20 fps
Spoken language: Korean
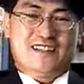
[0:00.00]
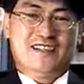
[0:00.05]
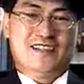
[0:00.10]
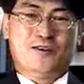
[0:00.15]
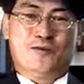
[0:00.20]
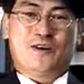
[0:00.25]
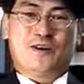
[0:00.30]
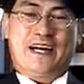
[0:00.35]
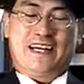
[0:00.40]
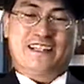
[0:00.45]
이
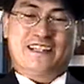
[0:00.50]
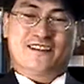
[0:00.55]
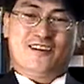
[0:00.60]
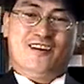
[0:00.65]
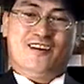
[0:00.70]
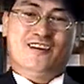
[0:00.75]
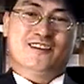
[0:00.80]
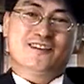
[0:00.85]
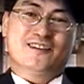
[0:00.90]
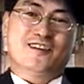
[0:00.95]

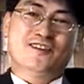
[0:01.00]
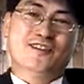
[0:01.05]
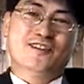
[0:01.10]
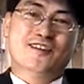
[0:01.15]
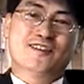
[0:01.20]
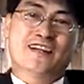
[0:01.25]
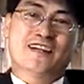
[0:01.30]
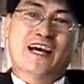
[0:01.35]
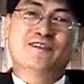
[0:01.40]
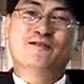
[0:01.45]
공간에서
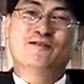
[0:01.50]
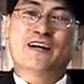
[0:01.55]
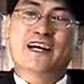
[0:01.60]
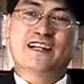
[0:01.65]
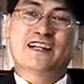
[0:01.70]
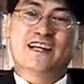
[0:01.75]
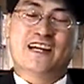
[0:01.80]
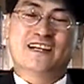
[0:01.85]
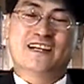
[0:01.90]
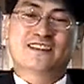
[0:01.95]

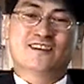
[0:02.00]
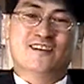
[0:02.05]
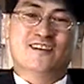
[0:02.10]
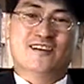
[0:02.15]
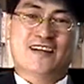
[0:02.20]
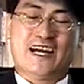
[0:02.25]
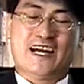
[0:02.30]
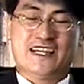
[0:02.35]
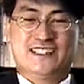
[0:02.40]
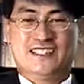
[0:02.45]
선형대수학에
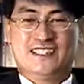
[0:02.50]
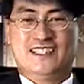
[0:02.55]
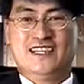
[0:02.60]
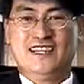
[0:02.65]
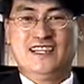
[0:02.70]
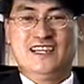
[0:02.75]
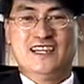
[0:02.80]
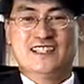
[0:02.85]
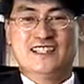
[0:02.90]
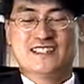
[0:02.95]
대해서
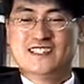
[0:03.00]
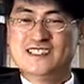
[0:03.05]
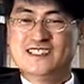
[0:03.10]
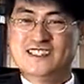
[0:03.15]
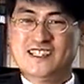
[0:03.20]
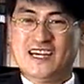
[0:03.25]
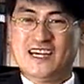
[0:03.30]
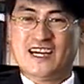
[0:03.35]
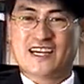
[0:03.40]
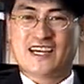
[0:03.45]
같이
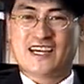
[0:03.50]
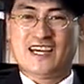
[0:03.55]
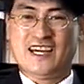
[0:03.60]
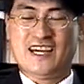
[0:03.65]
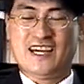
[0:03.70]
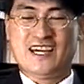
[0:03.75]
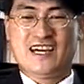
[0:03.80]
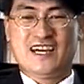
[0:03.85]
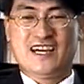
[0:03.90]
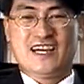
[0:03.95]

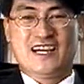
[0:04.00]
진지하게